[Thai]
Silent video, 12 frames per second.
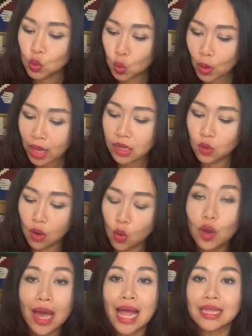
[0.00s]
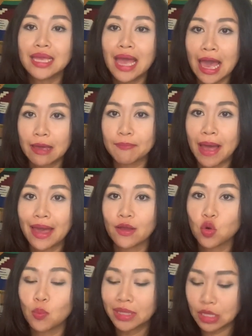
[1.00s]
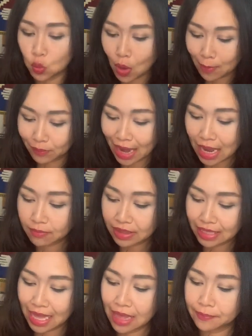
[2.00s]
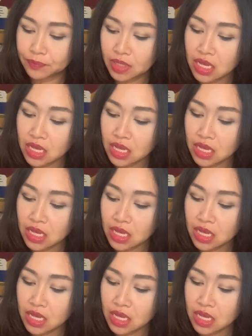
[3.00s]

ถ้วยหรือว่าโอกาสที่หายไปรวมไปถึงความรักเหมือนกัน